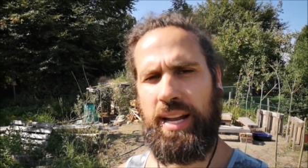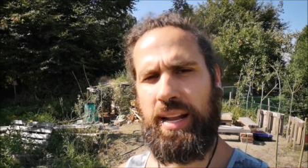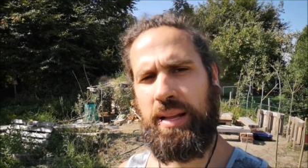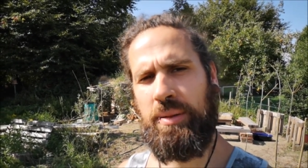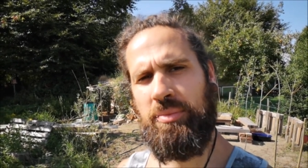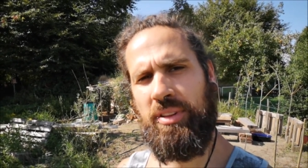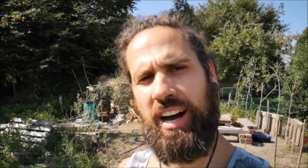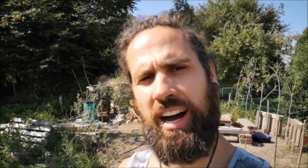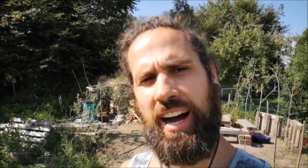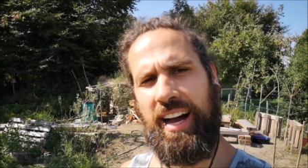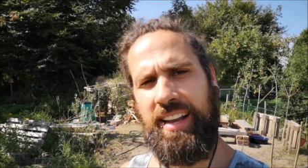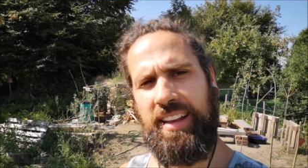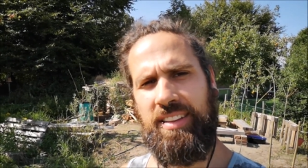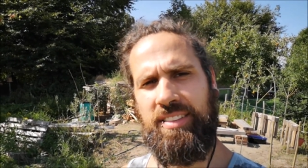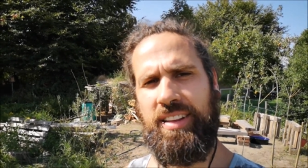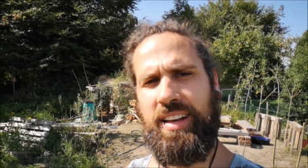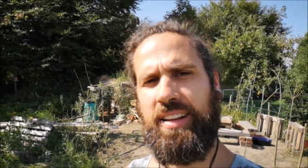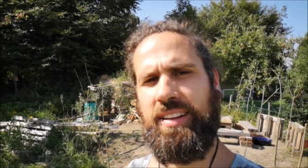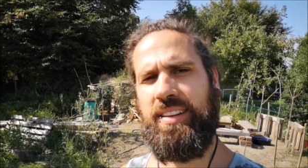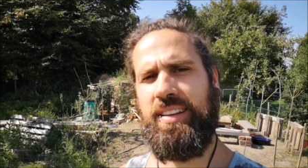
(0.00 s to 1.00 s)
Da gibt es einige
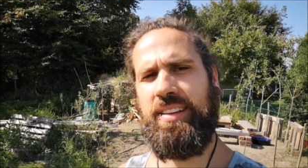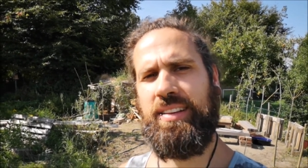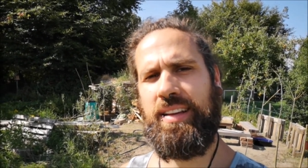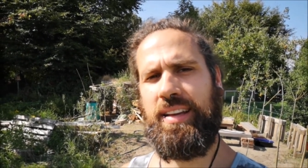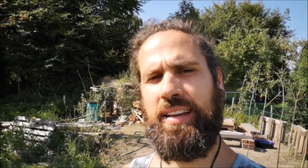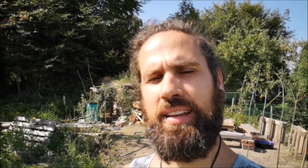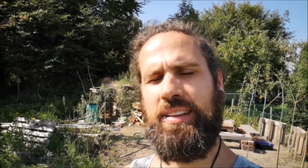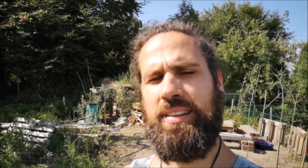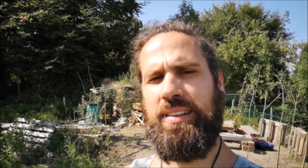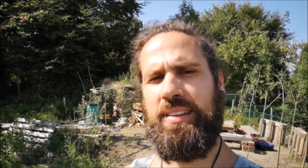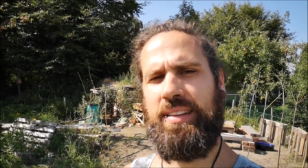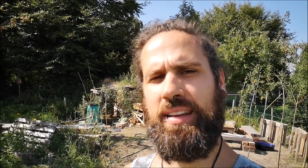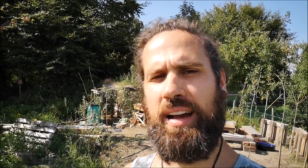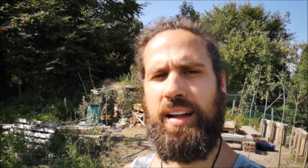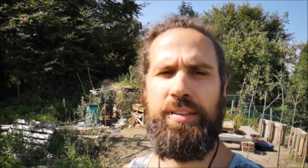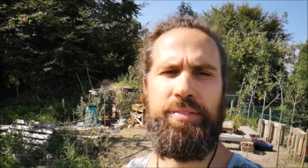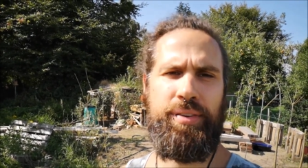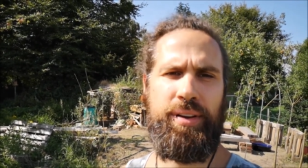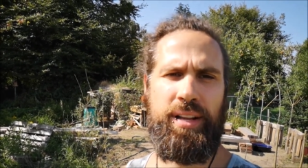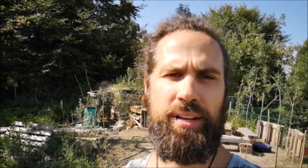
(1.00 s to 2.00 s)
Sachen, die ich richtig
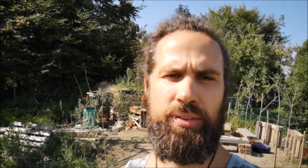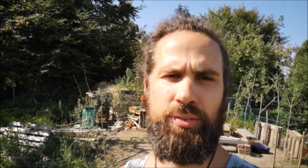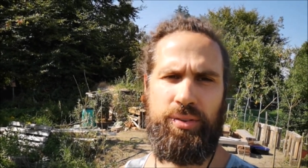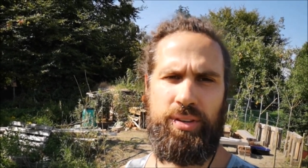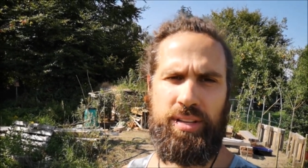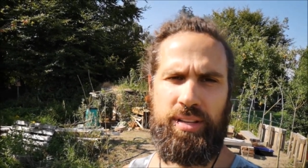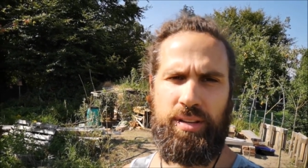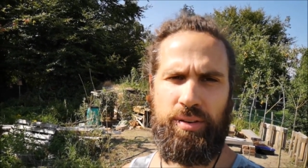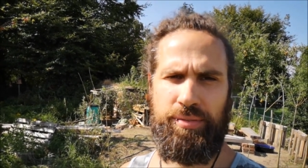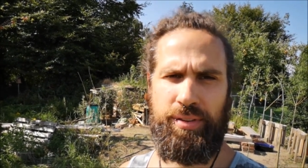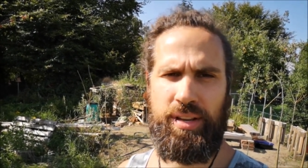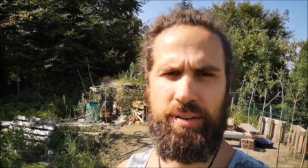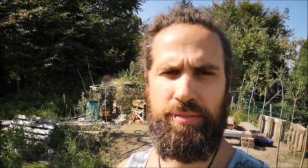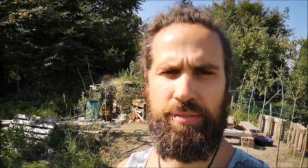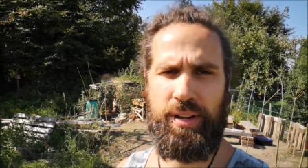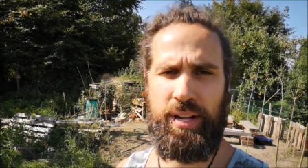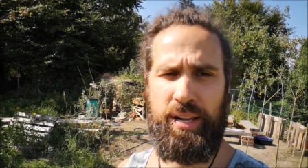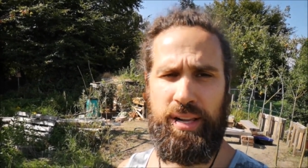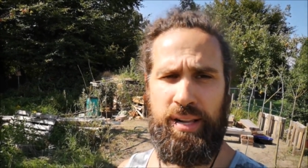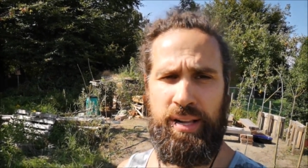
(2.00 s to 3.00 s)
geil fand und die ich auf jeden
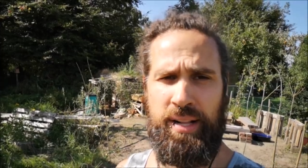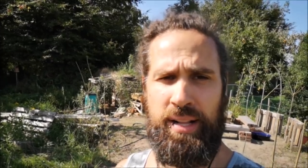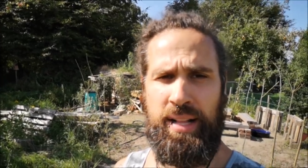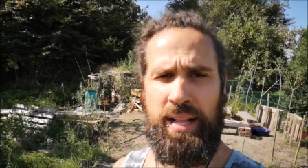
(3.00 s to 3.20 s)
Fall